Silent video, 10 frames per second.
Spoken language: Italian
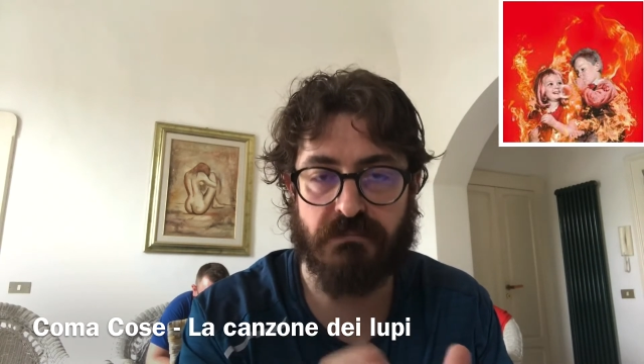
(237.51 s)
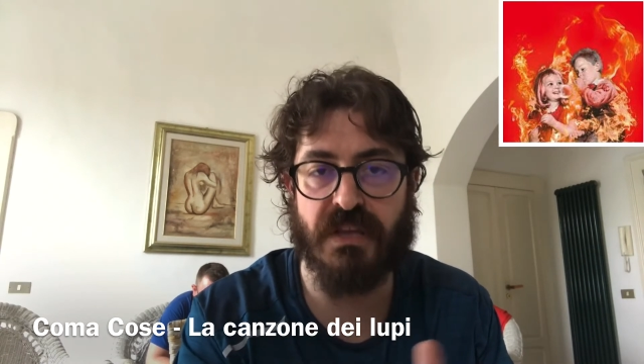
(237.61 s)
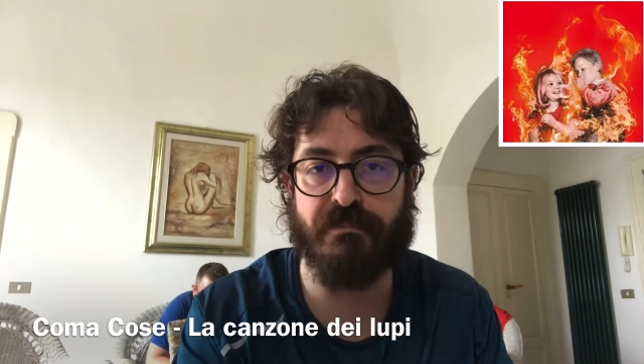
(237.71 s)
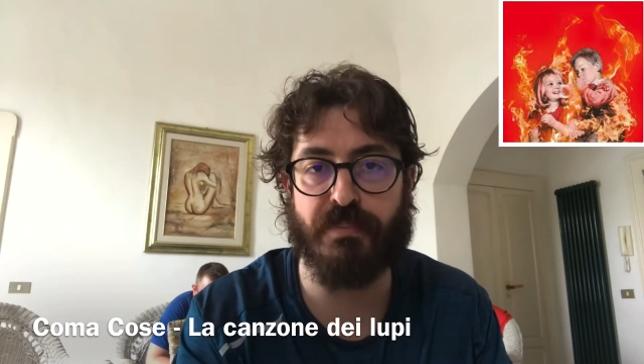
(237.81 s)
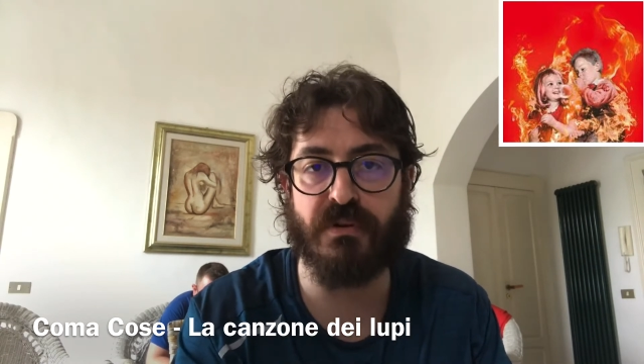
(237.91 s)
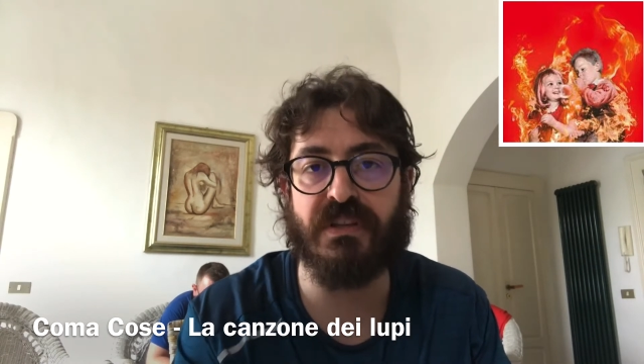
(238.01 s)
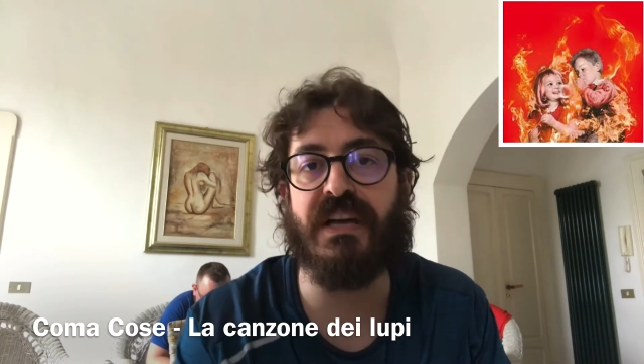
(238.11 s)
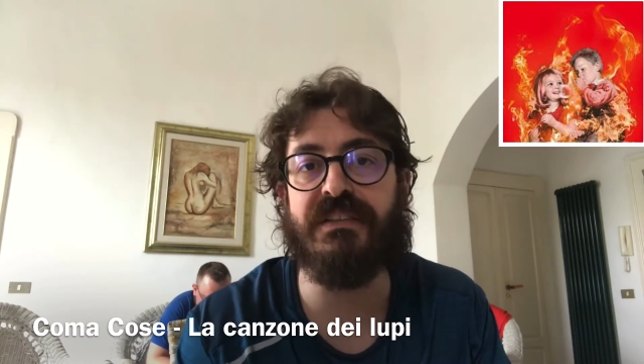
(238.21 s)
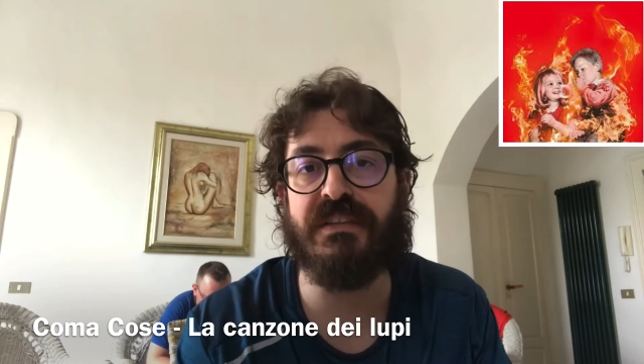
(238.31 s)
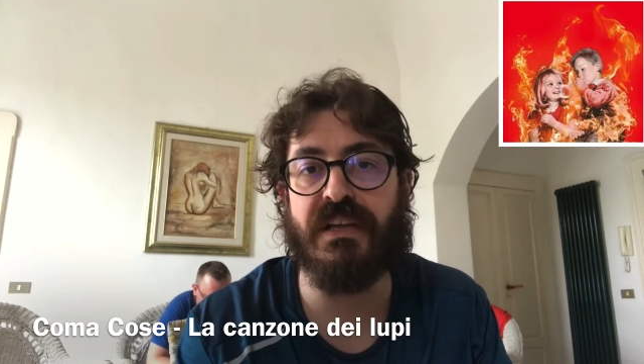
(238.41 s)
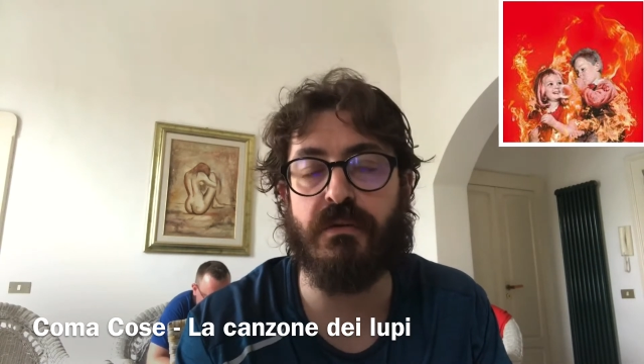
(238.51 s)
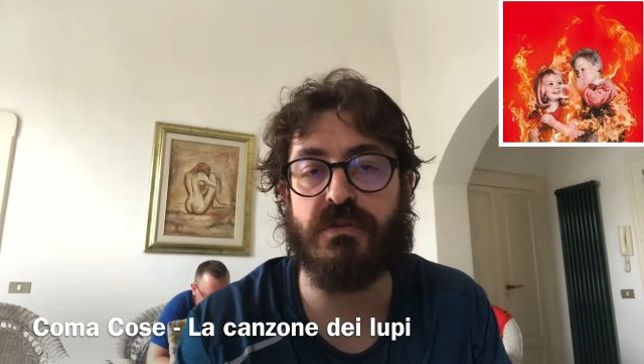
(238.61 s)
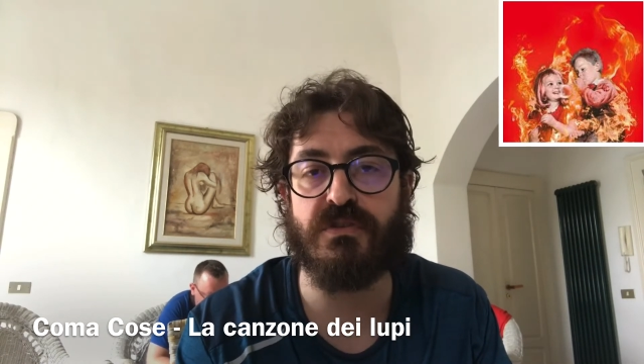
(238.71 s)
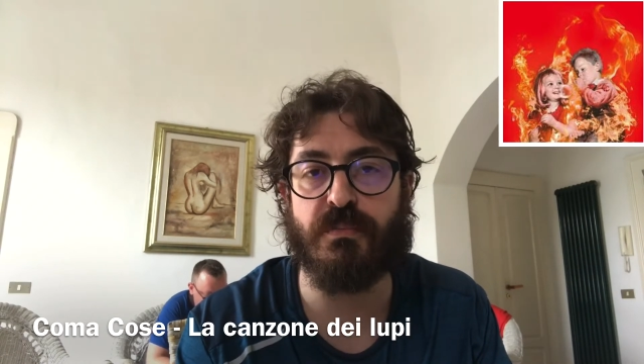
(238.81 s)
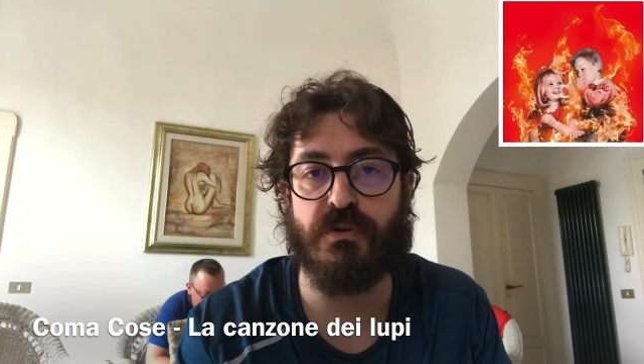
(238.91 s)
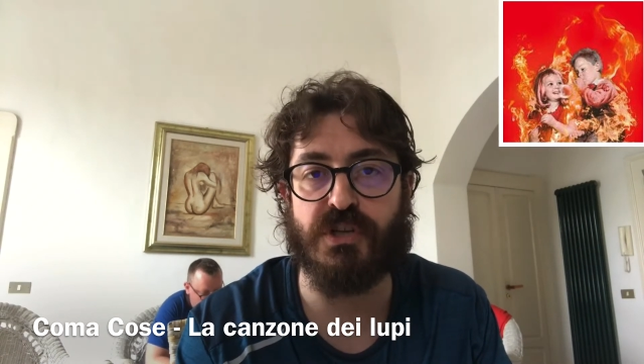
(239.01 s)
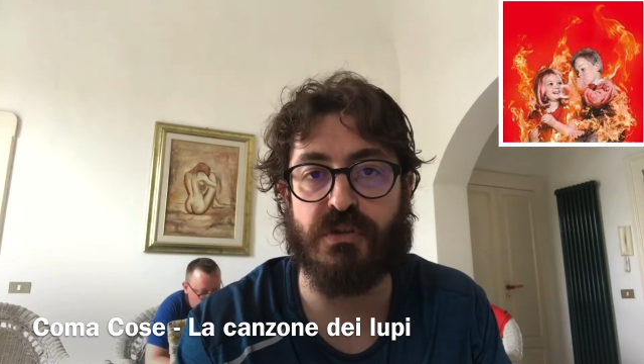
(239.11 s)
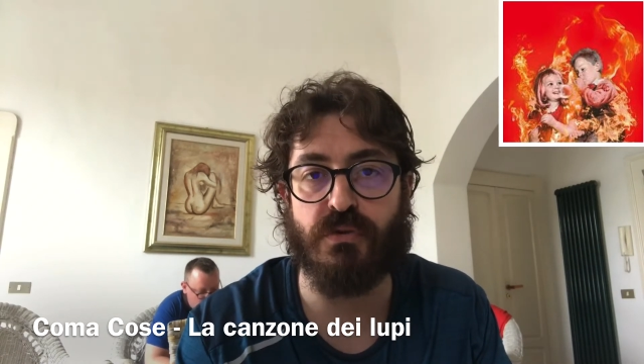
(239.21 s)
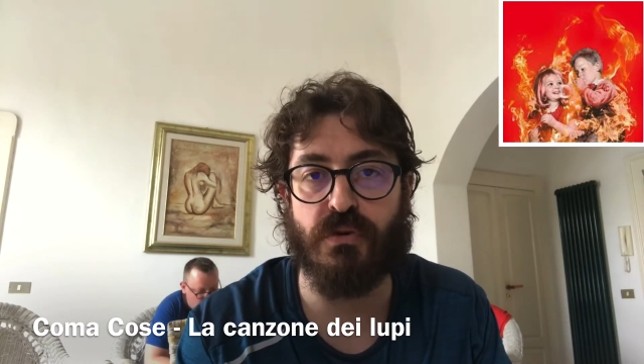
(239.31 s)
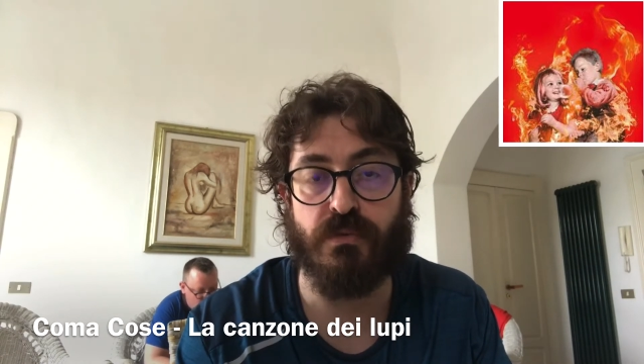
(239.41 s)
importante in questo
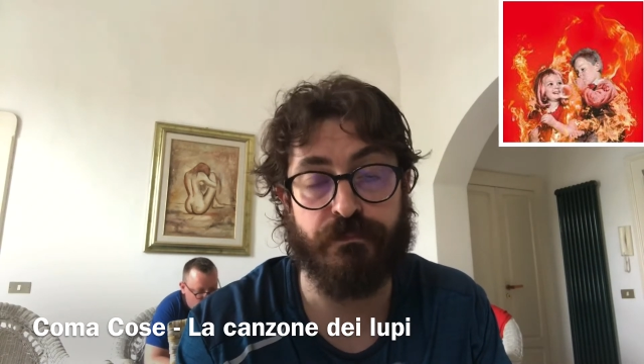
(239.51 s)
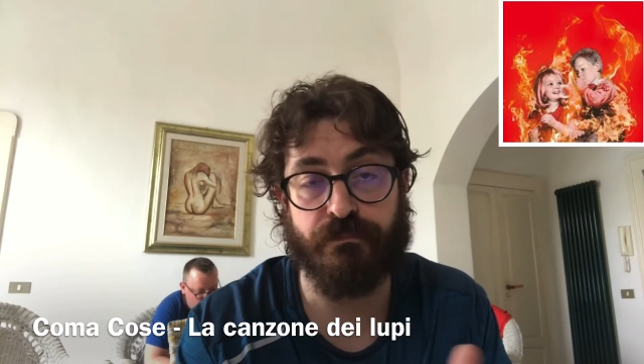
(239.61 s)
progetto